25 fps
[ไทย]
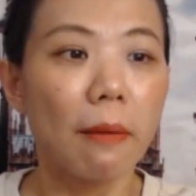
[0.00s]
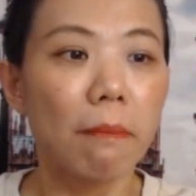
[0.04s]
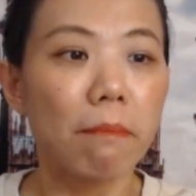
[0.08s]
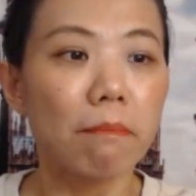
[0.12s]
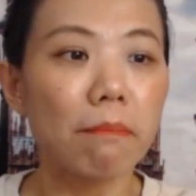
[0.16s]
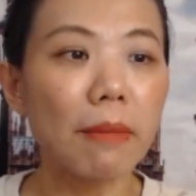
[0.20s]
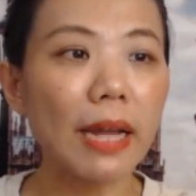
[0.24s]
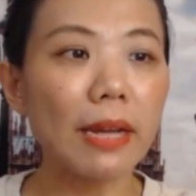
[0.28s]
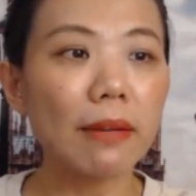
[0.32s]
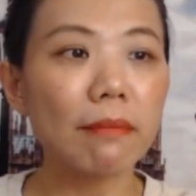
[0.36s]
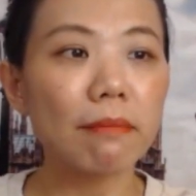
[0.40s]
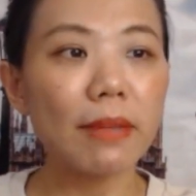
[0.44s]

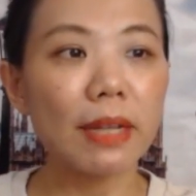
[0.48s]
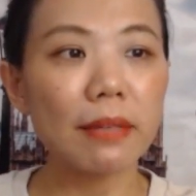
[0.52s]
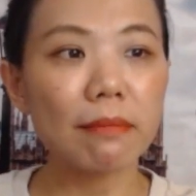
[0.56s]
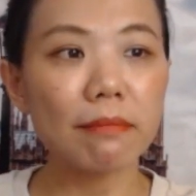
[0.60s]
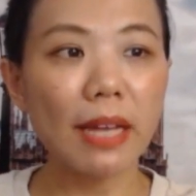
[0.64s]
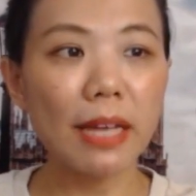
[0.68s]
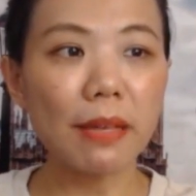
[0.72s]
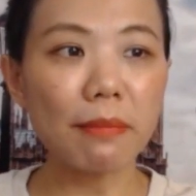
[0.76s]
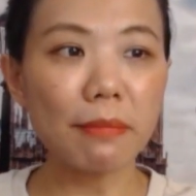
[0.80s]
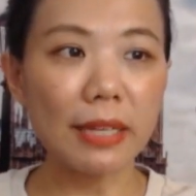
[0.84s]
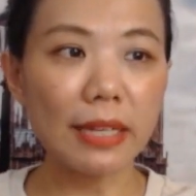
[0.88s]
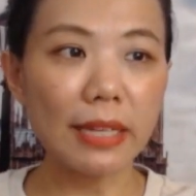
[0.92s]
มันมัน
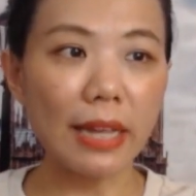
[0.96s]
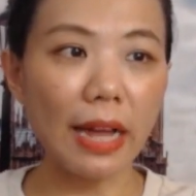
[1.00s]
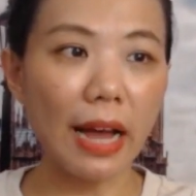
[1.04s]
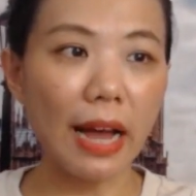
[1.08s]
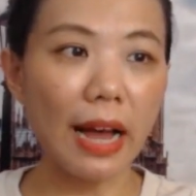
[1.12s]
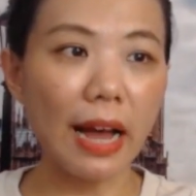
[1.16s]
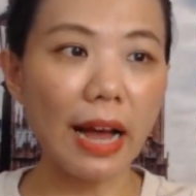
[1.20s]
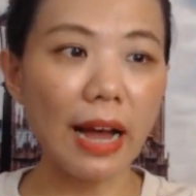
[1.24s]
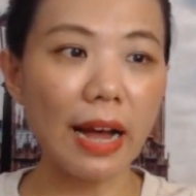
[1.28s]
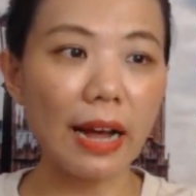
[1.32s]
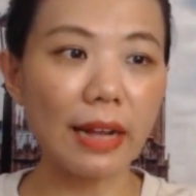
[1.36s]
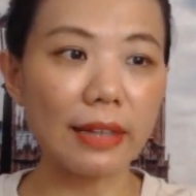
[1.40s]
ไม่มี
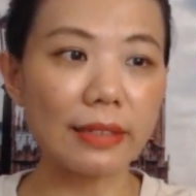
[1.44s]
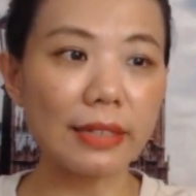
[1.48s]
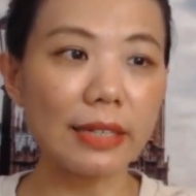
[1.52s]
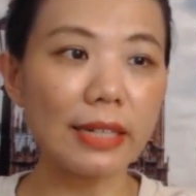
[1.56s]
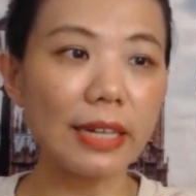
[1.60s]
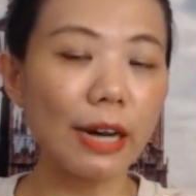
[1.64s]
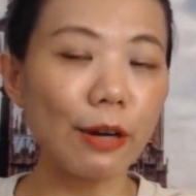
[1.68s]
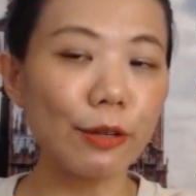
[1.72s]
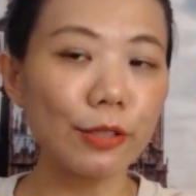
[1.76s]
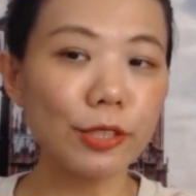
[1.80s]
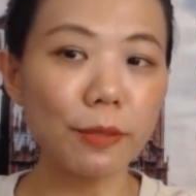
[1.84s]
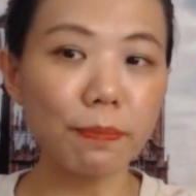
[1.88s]
ทางที่
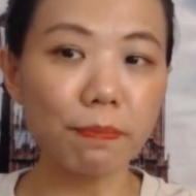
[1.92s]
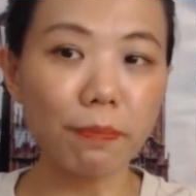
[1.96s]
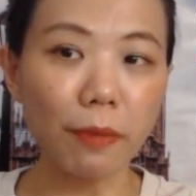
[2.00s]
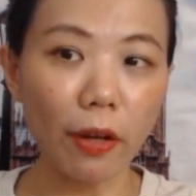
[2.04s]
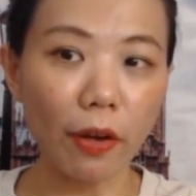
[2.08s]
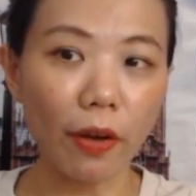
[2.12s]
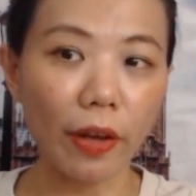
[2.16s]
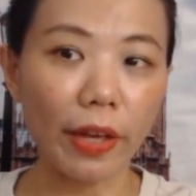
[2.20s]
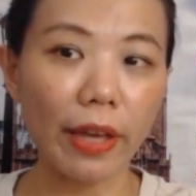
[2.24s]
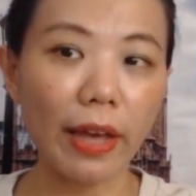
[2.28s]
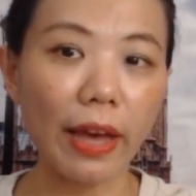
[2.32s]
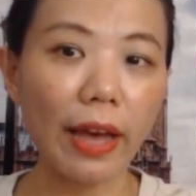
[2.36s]
เขาจะป
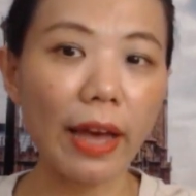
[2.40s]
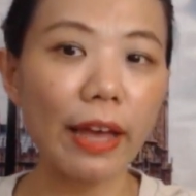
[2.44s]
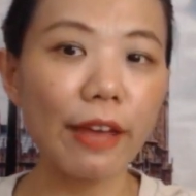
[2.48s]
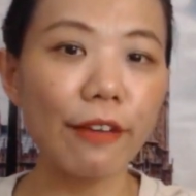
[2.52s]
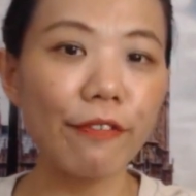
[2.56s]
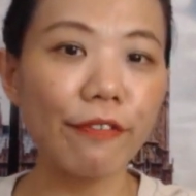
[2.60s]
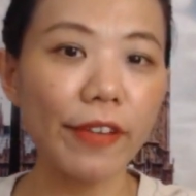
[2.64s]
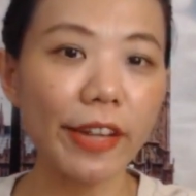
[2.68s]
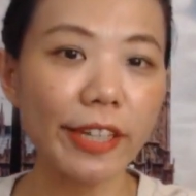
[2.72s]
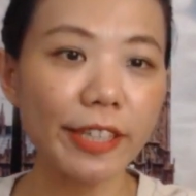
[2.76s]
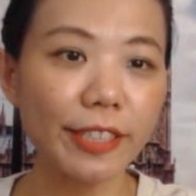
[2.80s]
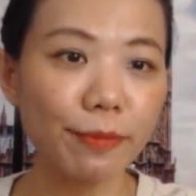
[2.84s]
ล่อยให้
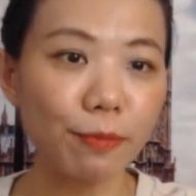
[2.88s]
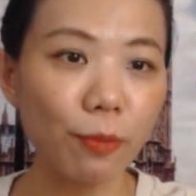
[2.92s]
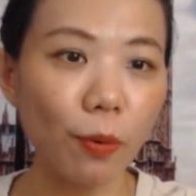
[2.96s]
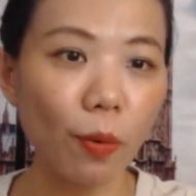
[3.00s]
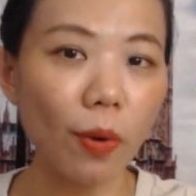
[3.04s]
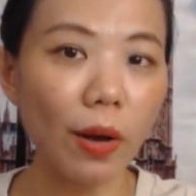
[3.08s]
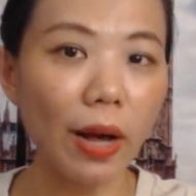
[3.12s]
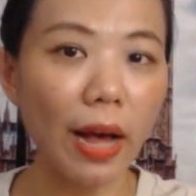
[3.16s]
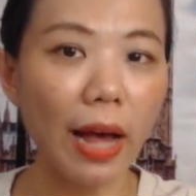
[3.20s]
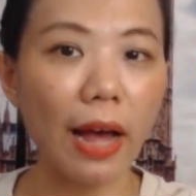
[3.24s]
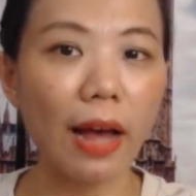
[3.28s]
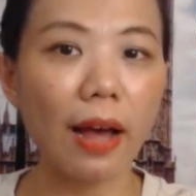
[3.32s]

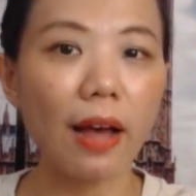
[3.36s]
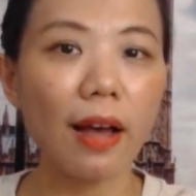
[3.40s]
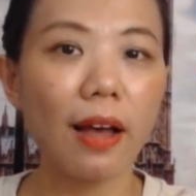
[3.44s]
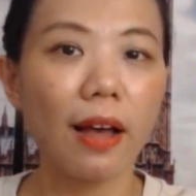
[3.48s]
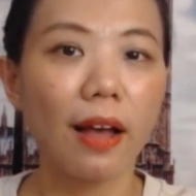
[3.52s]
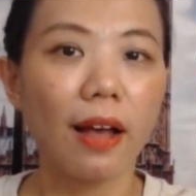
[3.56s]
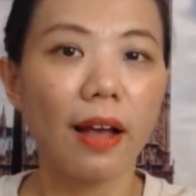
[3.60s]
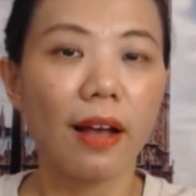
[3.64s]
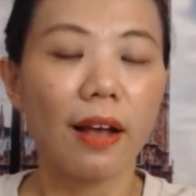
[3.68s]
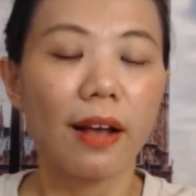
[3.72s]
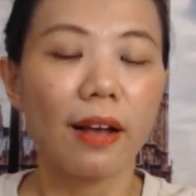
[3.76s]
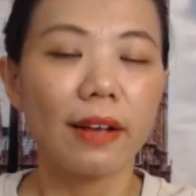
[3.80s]
Facebook อ่ะ
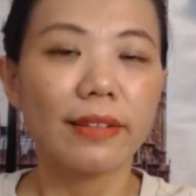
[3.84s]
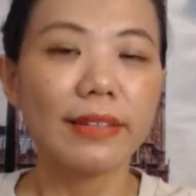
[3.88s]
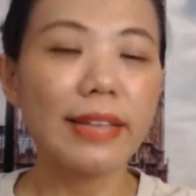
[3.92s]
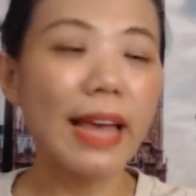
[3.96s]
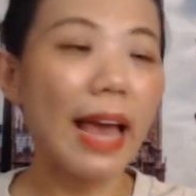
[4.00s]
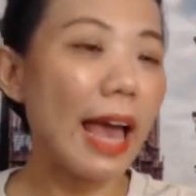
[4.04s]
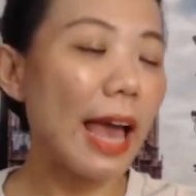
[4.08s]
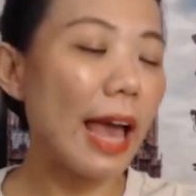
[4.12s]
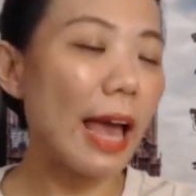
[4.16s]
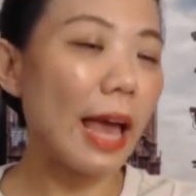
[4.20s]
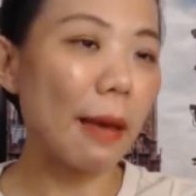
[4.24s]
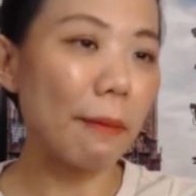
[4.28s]

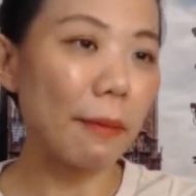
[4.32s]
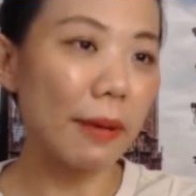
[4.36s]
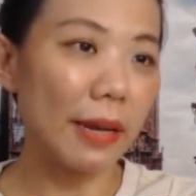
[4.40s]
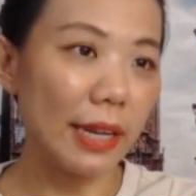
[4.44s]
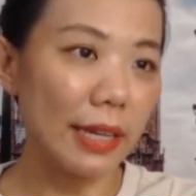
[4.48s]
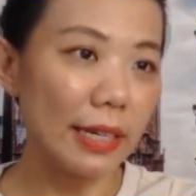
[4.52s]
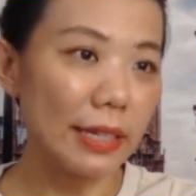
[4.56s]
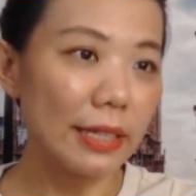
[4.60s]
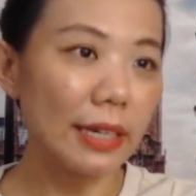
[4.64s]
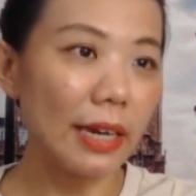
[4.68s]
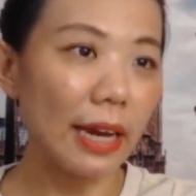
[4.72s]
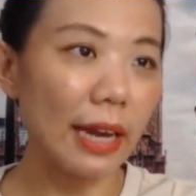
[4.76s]
แย่ไป
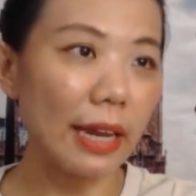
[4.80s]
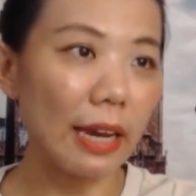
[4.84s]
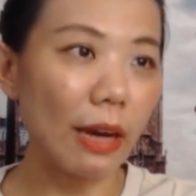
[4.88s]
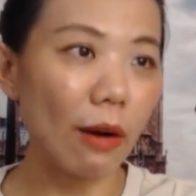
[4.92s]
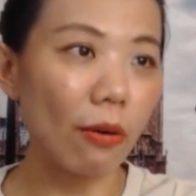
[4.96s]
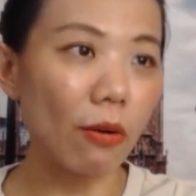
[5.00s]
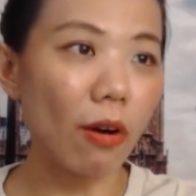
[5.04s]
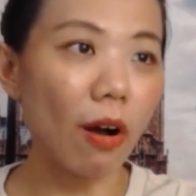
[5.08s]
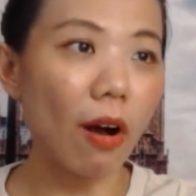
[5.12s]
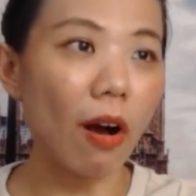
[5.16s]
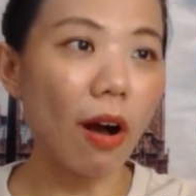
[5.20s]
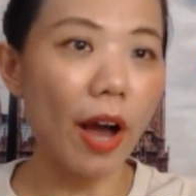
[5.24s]
เรื่อยๆแล้
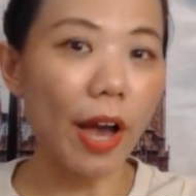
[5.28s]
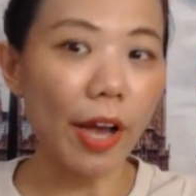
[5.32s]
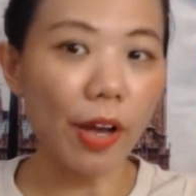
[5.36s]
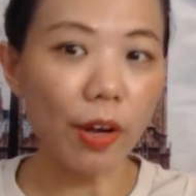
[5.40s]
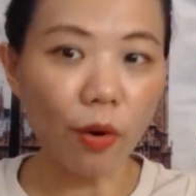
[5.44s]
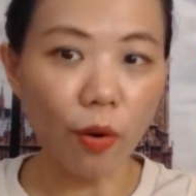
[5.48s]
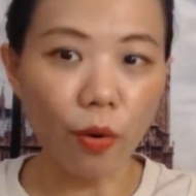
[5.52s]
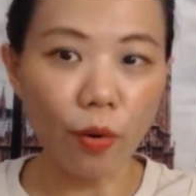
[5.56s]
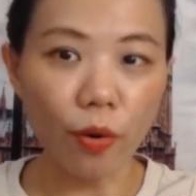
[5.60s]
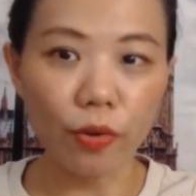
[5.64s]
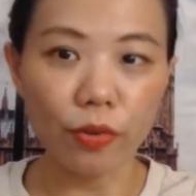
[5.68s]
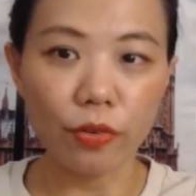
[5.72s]
วก็ให้
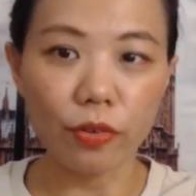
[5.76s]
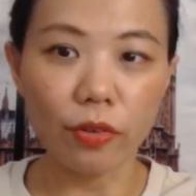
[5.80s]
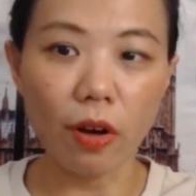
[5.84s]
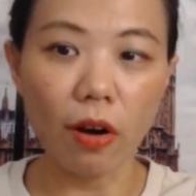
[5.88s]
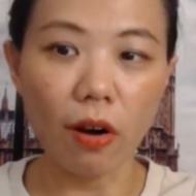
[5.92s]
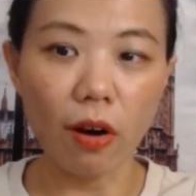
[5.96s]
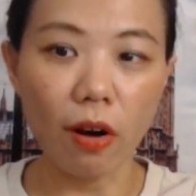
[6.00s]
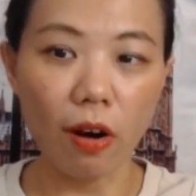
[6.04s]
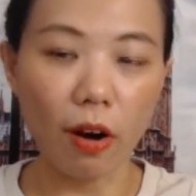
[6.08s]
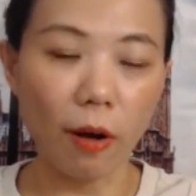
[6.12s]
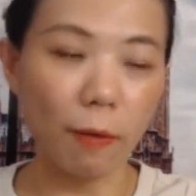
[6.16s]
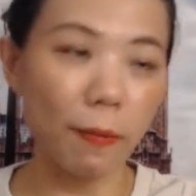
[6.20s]
คน
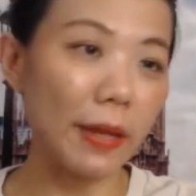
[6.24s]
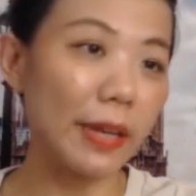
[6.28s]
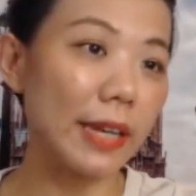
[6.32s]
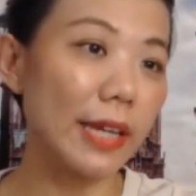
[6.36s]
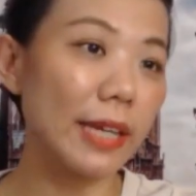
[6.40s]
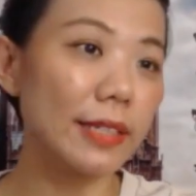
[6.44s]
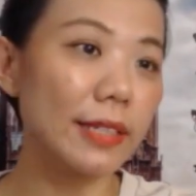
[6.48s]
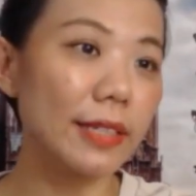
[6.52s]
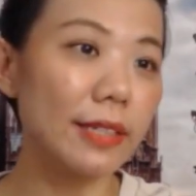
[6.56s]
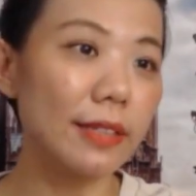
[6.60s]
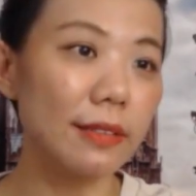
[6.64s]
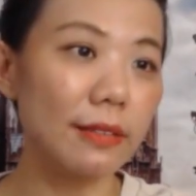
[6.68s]
ออกไป
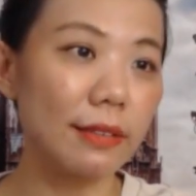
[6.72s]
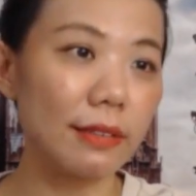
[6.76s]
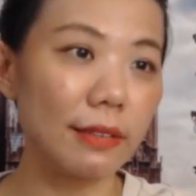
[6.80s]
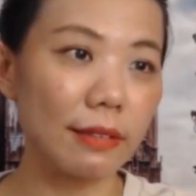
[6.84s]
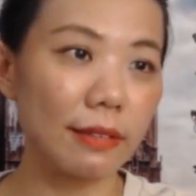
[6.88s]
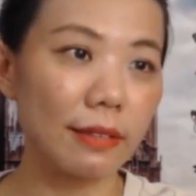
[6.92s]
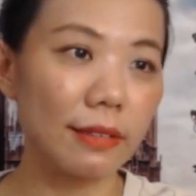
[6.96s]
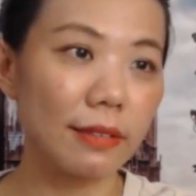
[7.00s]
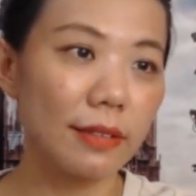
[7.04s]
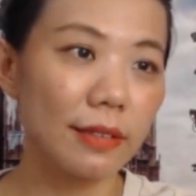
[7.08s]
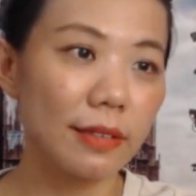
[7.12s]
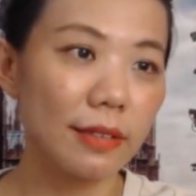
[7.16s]
เล่นที่อื่น
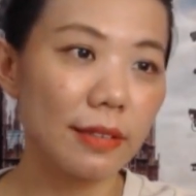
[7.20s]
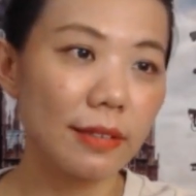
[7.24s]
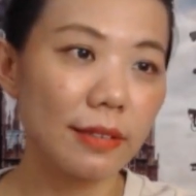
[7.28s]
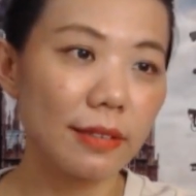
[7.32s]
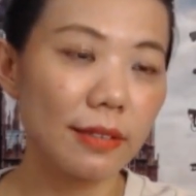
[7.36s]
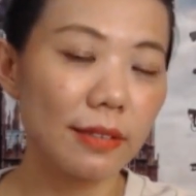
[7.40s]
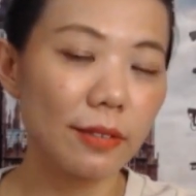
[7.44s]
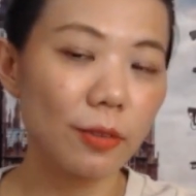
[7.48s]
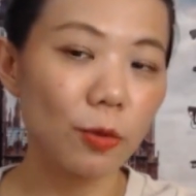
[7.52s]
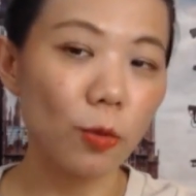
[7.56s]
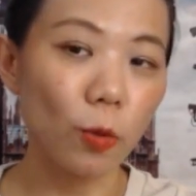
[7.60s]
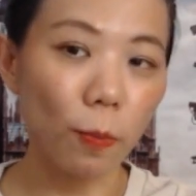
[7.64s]

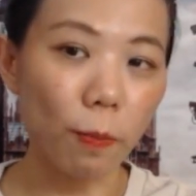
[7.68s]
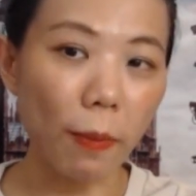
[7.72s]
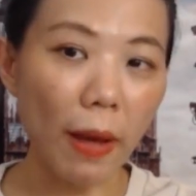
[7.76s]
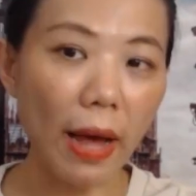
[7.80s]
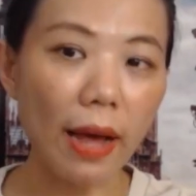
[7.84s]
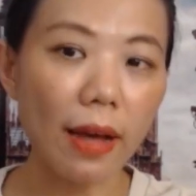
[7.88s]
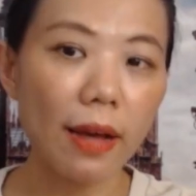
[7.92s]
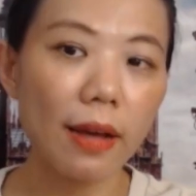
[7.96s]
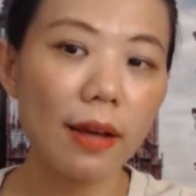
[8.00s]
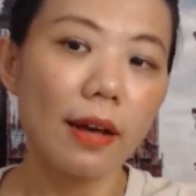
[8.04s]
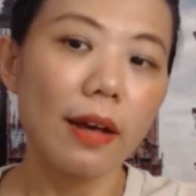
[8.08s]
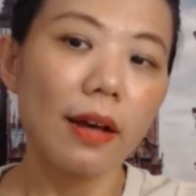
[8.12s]
ถูกปะ